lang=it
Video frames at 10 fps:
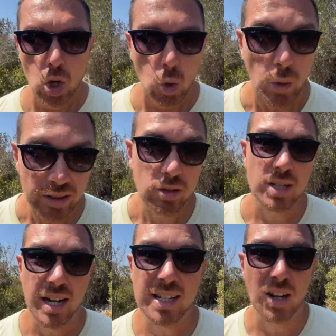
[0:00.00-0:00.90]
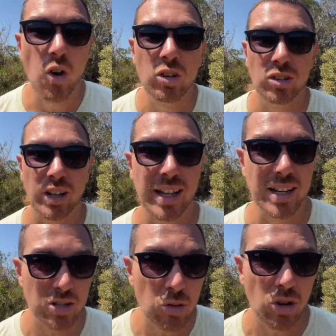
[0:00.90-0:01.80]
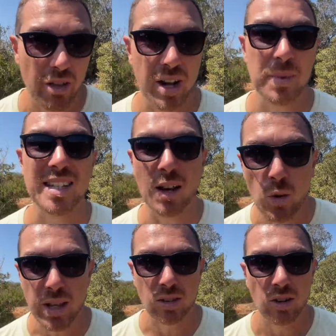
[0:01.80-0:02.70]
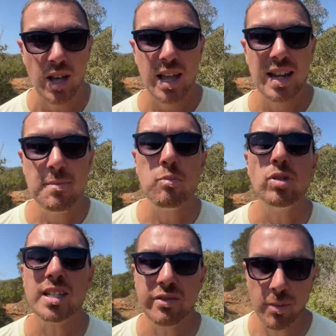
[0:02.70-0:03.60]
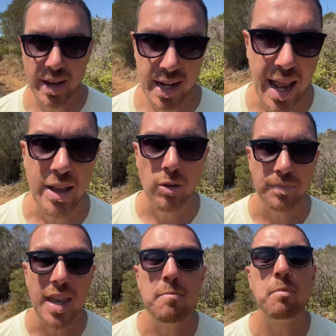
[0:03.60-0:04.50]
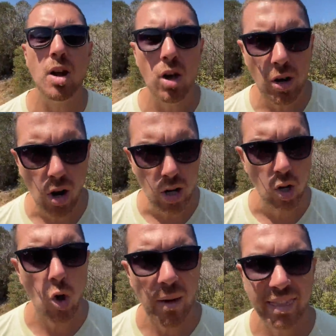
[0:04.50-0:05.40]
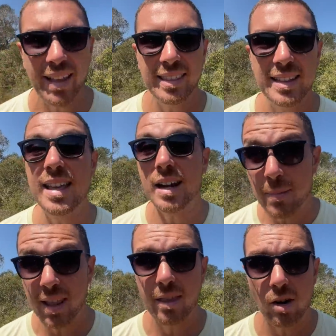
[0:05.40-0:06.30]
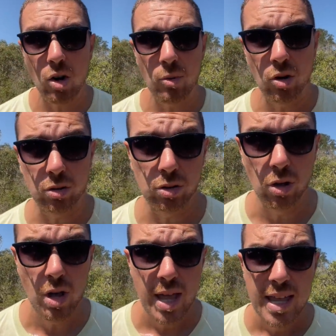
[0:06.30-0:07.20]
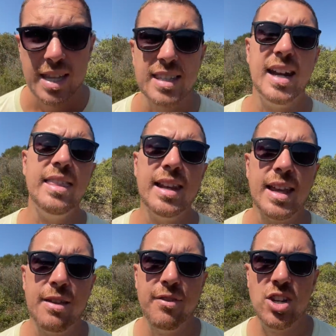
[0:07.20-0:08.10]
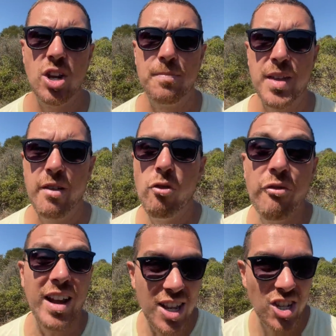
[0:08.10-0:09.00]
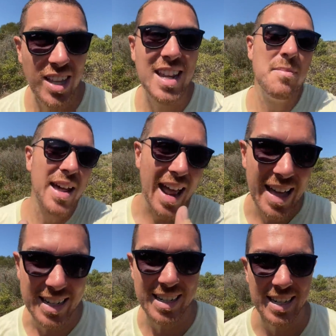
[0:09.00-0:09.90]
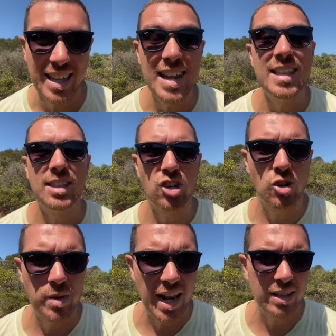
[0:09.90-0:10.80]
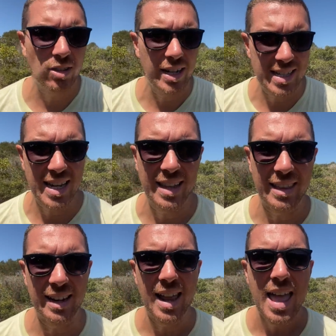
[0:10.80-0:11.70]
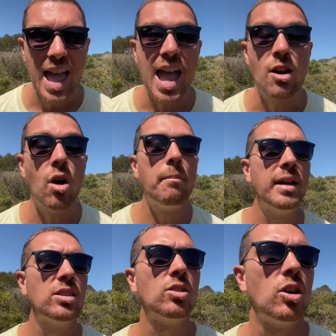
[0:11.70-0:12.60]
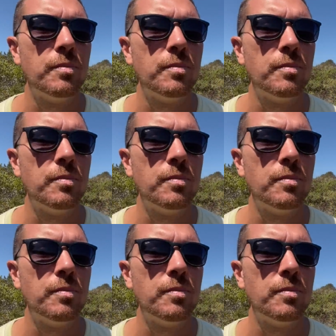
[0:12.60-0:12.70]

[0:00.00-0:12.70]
Quando si rese conto che nessuno l'avrebbe seguito, l'impulsivo marinaio implorò il comandante di riprenderlo a bordo. Stradling invece fu felice di liberarsi dell'indisciplinato Alexander e lo abbandonò